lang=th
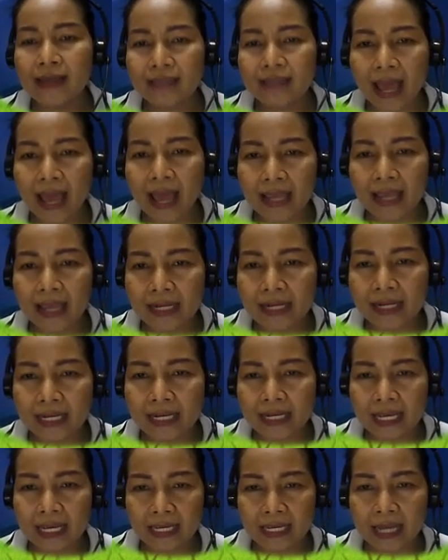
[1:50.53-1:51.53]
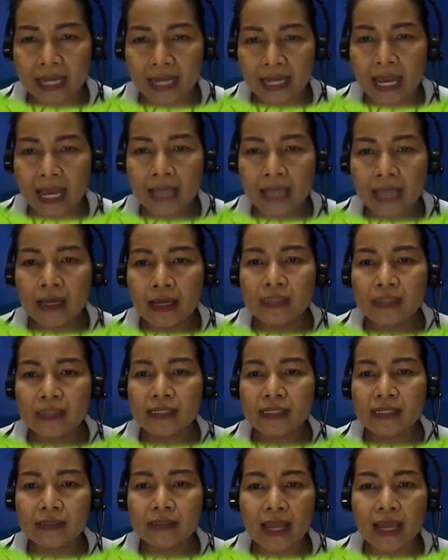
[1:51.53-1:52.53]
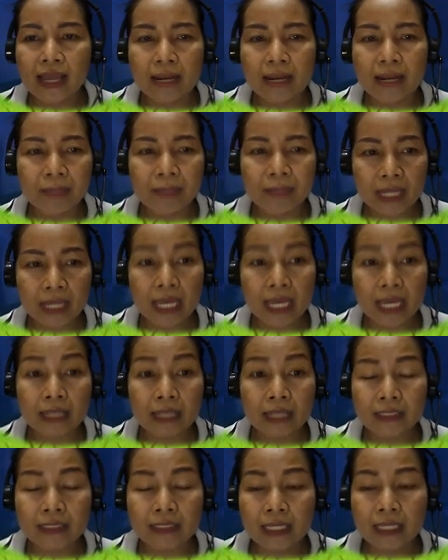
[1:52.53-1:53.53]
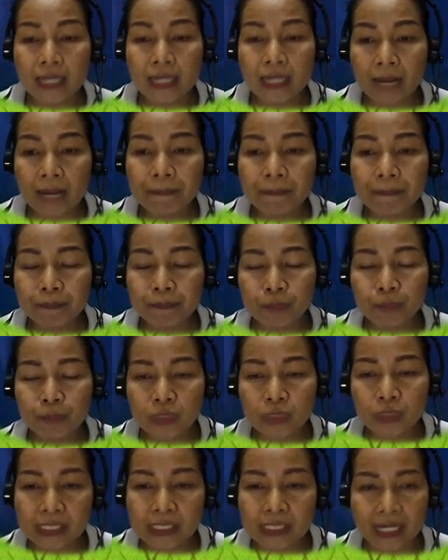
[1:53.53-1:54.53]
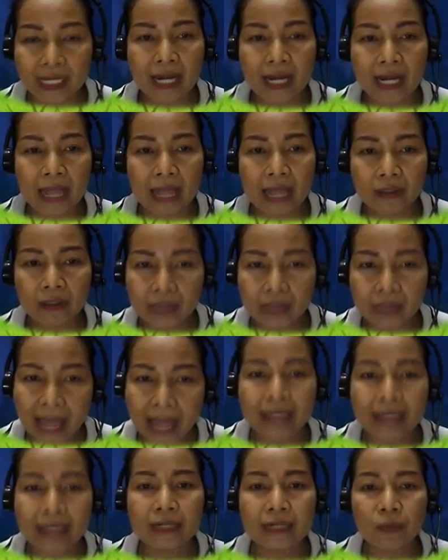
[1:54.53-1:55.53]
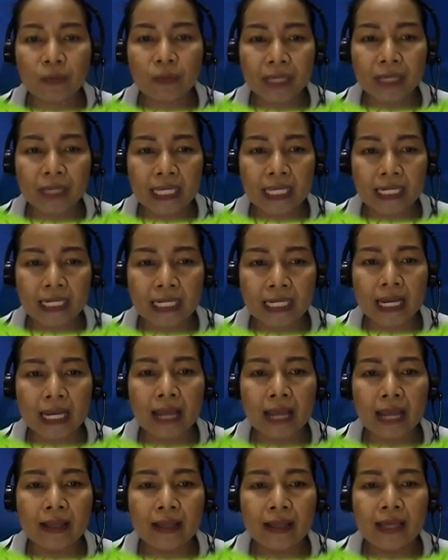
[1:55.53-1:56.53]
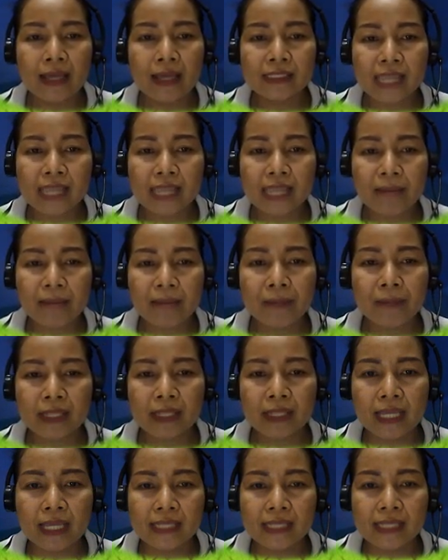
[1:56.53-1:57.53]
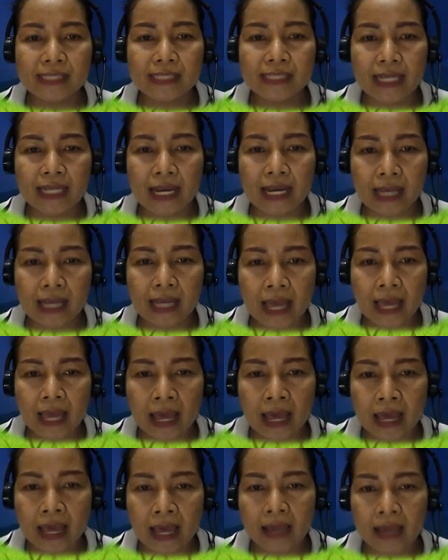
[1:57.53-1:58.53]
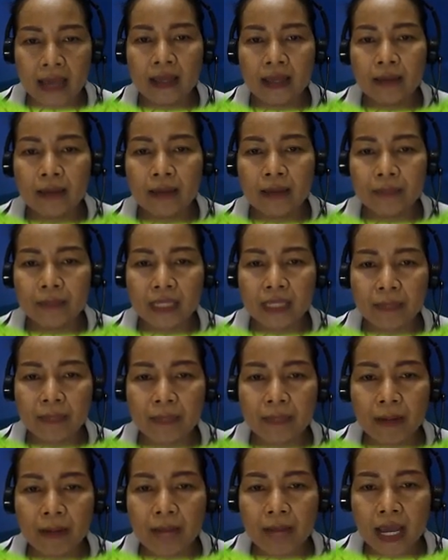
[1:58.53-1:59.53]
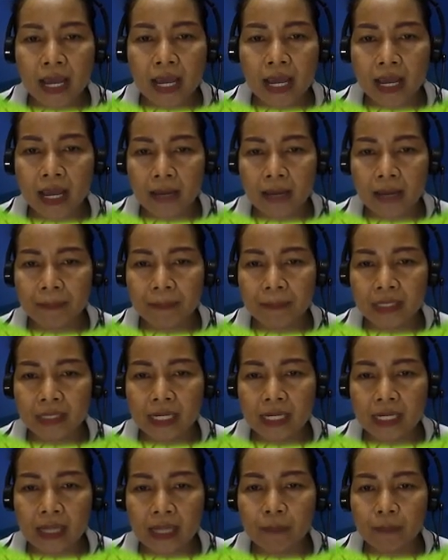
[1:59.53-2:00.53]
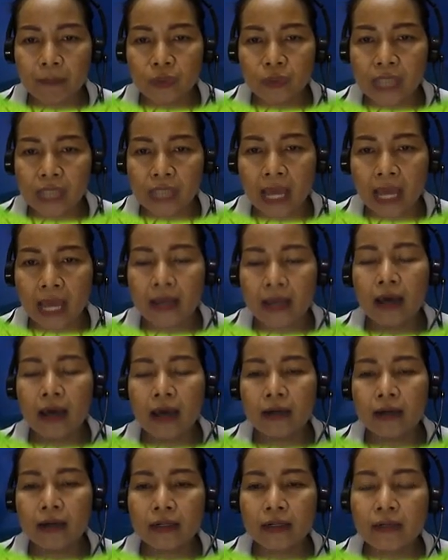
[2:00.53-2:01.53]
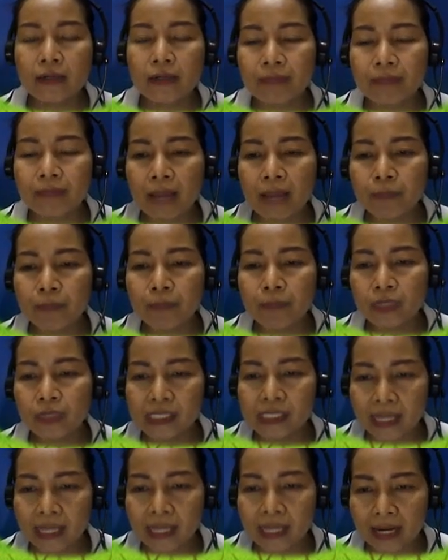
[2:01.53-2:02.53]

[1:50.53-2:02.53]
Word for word: ตายนั่นเองนะคะ ซึ่งแต่ละประเทศที่นับพุทธศักราชก็ต่างกันลงไปอีกนะคะ เช่นประเทศศรีลังกา ประเทศพมา่า ประเทศกัมพูชา เริ่มนับพุทธศัก